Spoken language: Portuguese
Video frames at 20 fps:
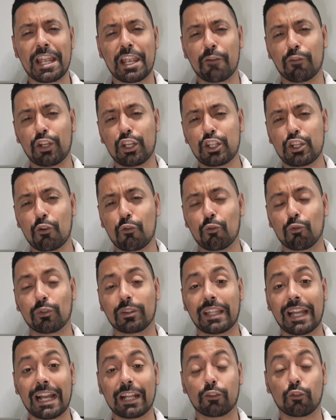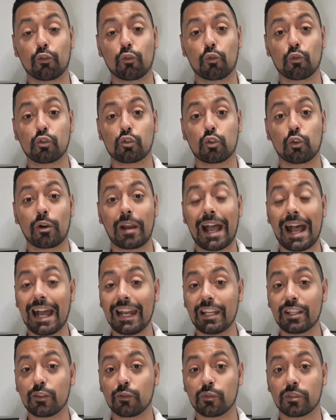eu vou deixar o contato do consultor
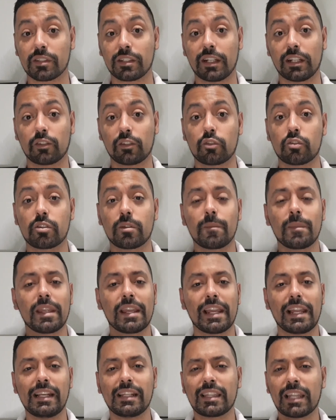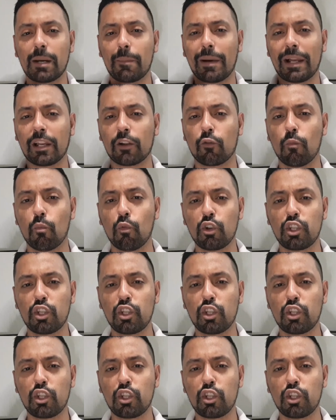Alisson Santos. Ele trabalha com